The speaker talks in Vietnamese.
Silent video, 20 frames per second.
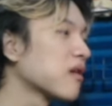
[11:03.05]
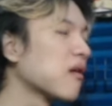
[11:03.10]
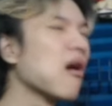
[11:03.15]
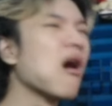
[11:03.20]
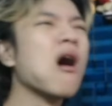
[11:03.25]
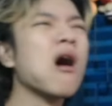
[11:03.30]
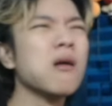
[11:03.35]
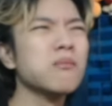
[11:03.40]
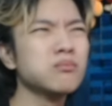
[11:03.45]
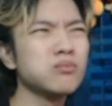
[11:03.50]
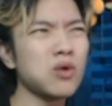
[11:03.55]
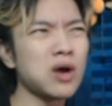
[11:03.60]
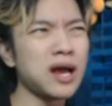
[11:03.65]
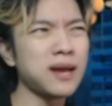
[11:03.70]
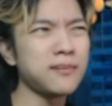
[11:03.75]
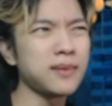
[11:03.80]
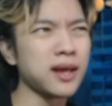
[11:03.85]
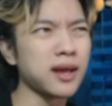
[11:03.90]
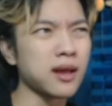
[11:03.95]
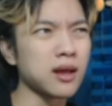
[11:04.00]
ốm
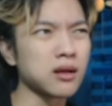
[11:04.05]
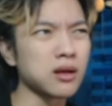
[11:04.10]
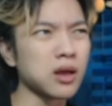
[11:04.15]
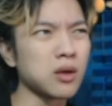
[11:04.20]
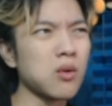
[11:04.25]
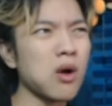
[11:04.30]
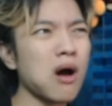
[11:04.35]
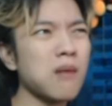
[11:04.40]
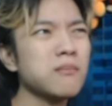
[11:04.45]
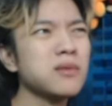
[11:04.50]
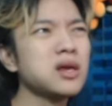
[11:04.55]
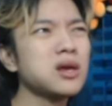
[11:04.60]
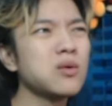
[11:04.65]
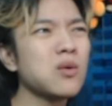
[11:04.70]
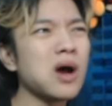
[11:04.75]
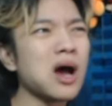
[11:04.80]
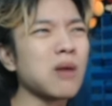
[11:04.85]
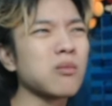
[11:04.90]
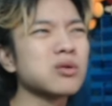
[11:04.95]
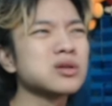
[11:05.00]
quá mẹ, kiểu ốm
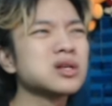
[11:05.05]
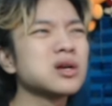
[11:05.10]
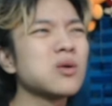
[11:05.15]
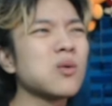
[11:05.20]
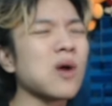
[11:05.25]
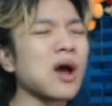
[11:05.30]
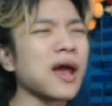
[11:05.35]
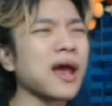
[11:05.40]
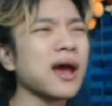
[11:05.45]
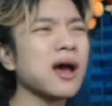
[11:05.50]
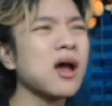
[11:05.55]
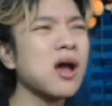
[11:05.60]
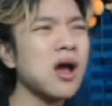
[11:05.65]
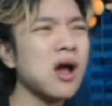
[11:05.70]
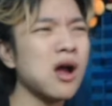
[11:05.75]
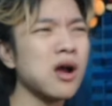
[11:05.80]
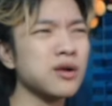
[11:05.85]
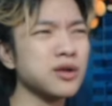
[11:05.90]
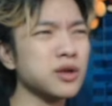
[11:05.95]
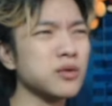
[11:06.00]
yếu á, không có sức khỏe,
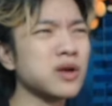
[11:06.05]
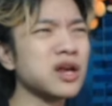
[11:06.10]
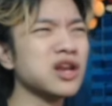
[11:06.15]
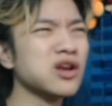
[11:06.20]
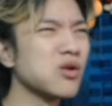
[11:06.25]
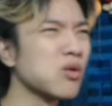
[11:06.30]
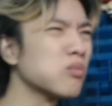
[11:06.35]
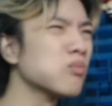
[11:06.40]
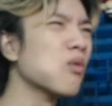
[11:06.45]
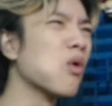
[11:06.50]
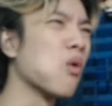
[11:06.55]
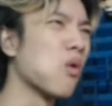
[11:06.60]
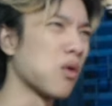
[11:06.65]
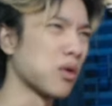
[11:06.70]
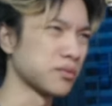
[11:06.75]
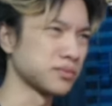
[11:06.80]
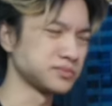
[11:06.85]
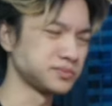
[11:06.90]
nhiều khi nó cũng buồn.